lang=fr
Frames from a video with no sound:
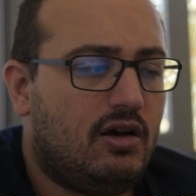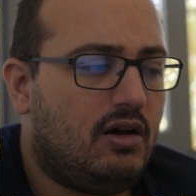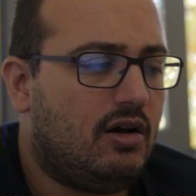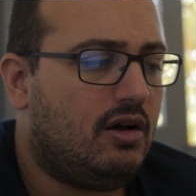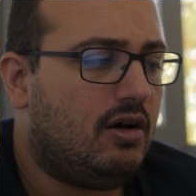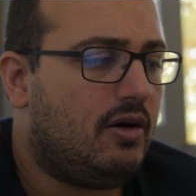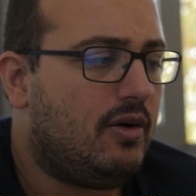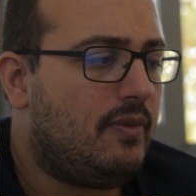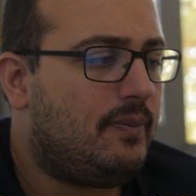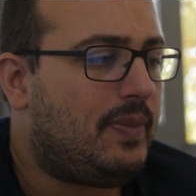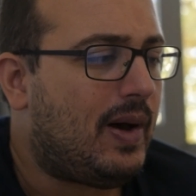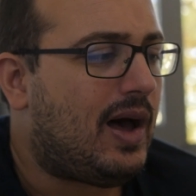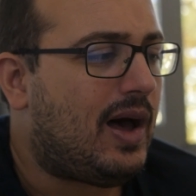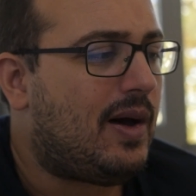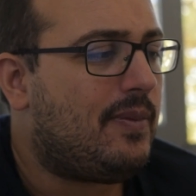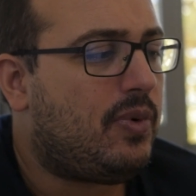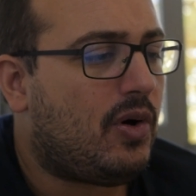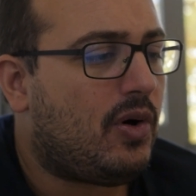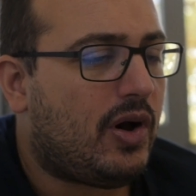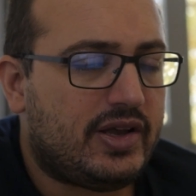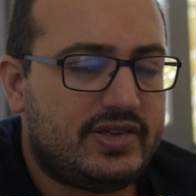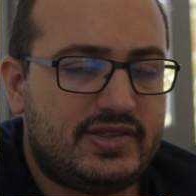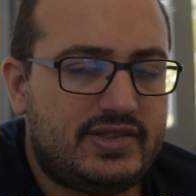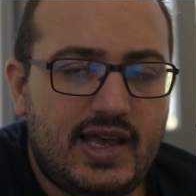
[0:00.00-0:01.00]
Euh, par
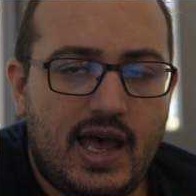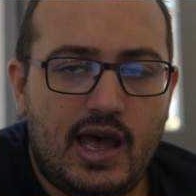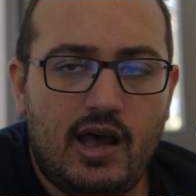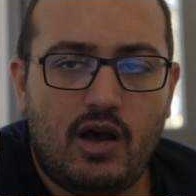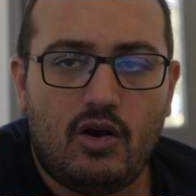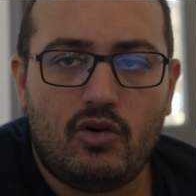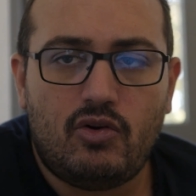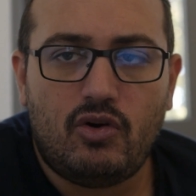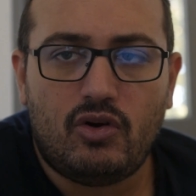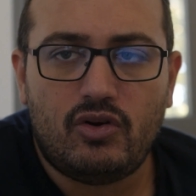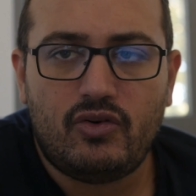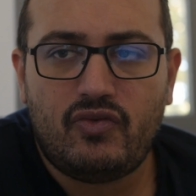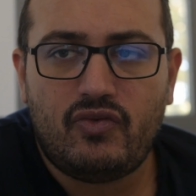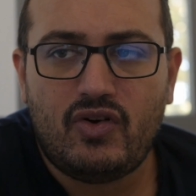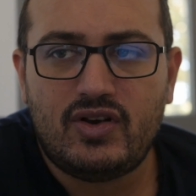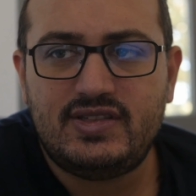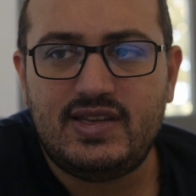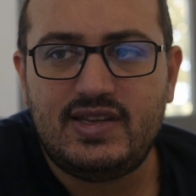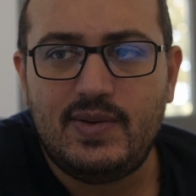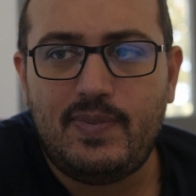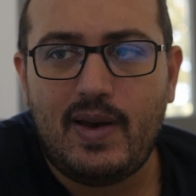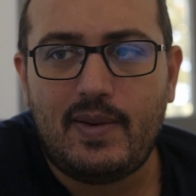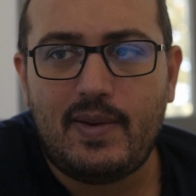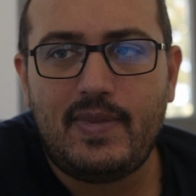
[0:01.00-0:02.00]
rapport à ça. Encore une fois,
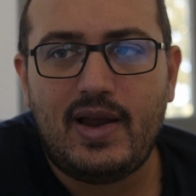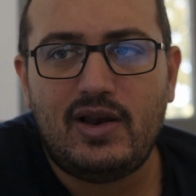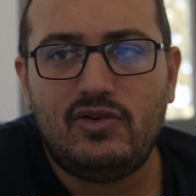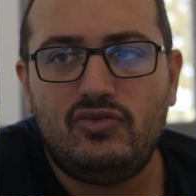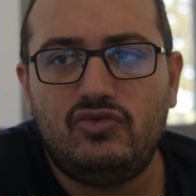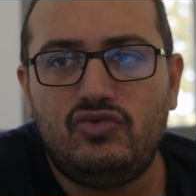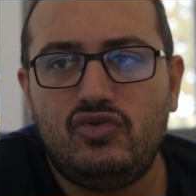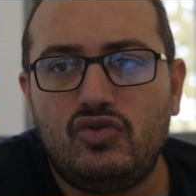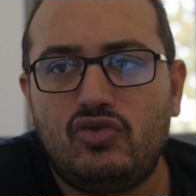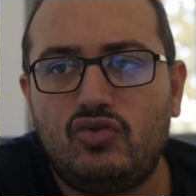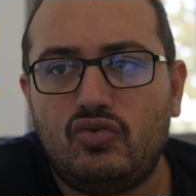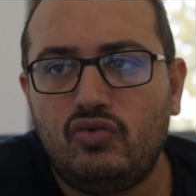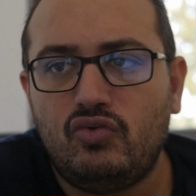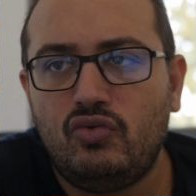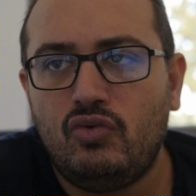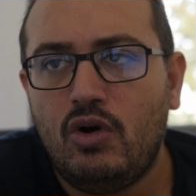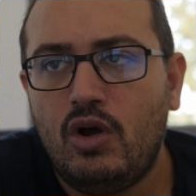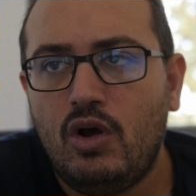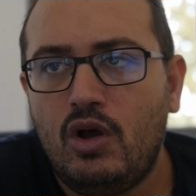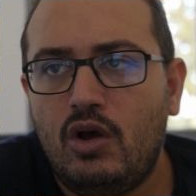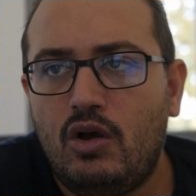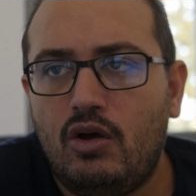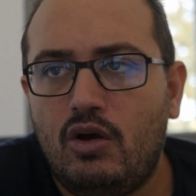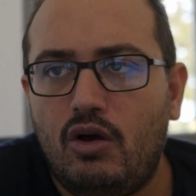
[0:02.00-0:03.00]
c'est pas mal du tout
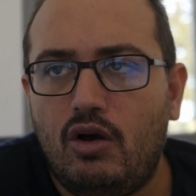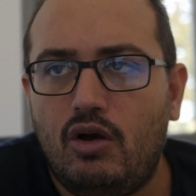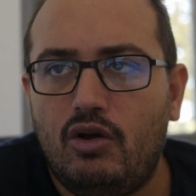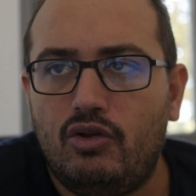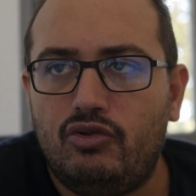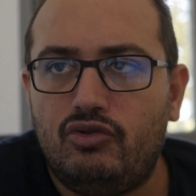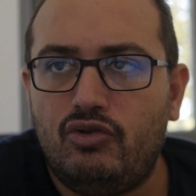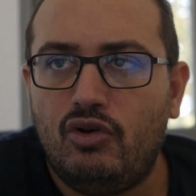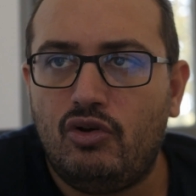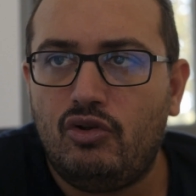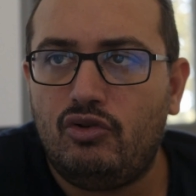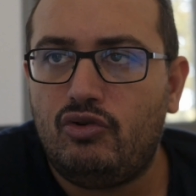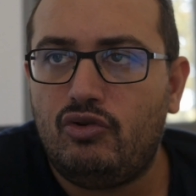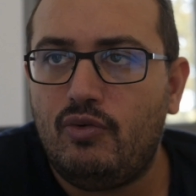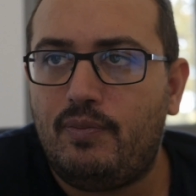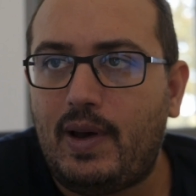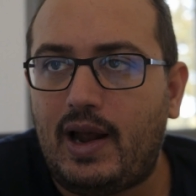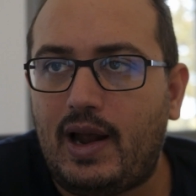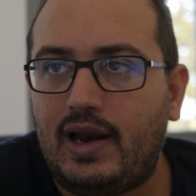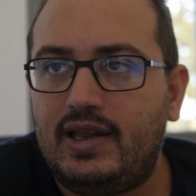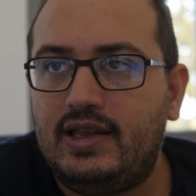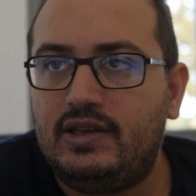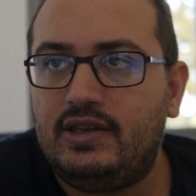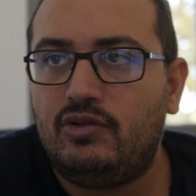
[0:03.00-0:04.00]
euh, de,
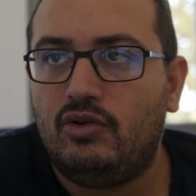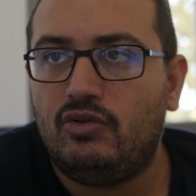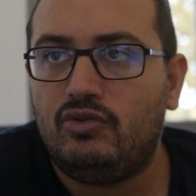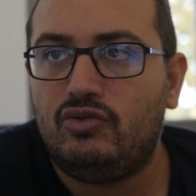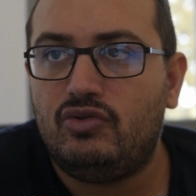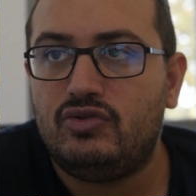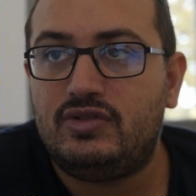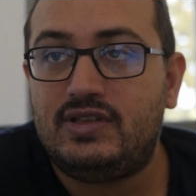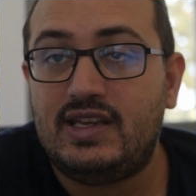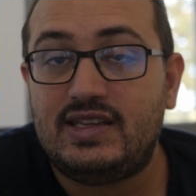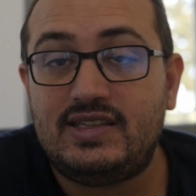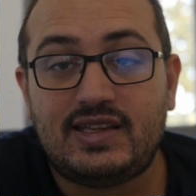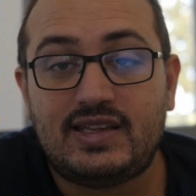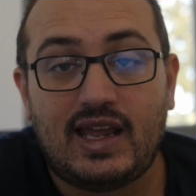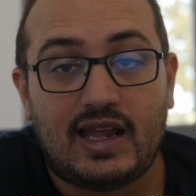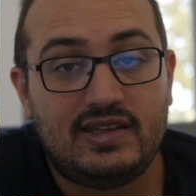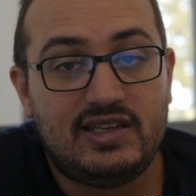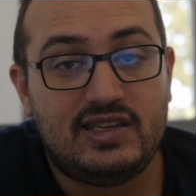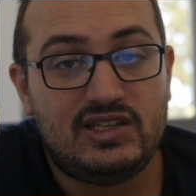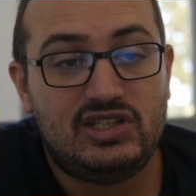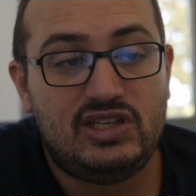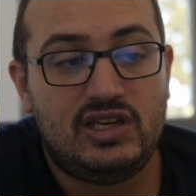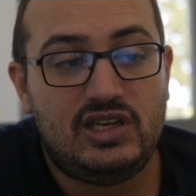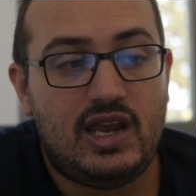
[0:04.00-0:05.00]
parler de, cette
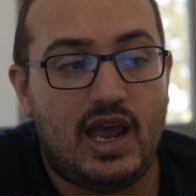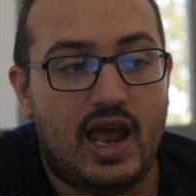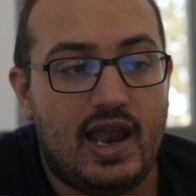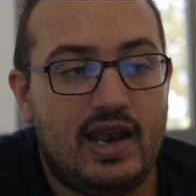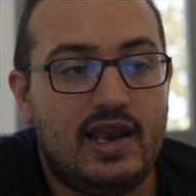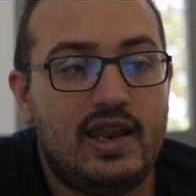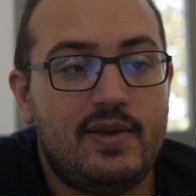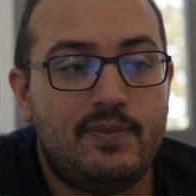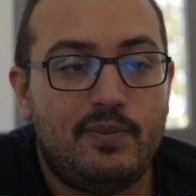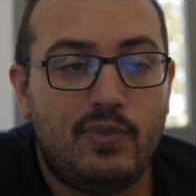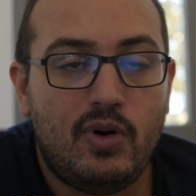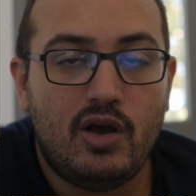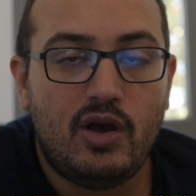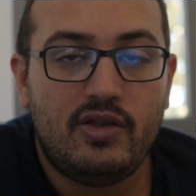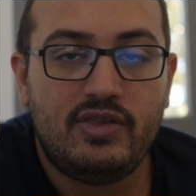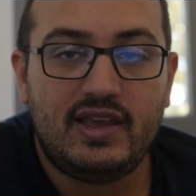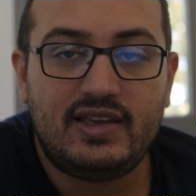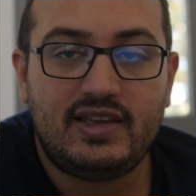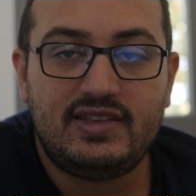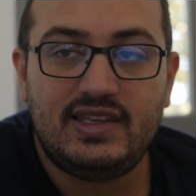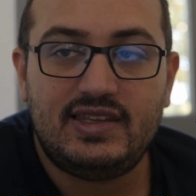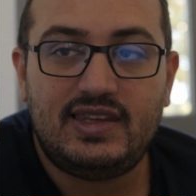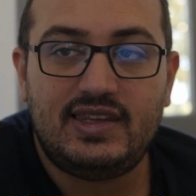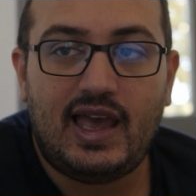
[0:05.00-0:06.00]
stratégie, elle est bonne,
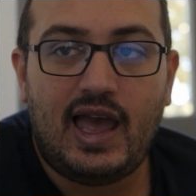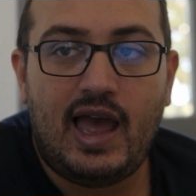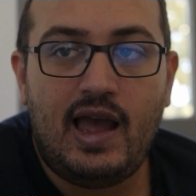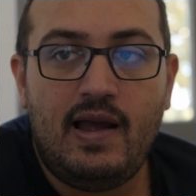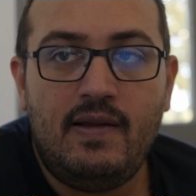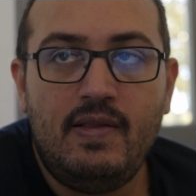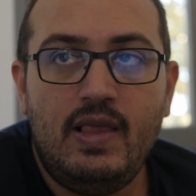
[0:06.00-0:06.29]
etc.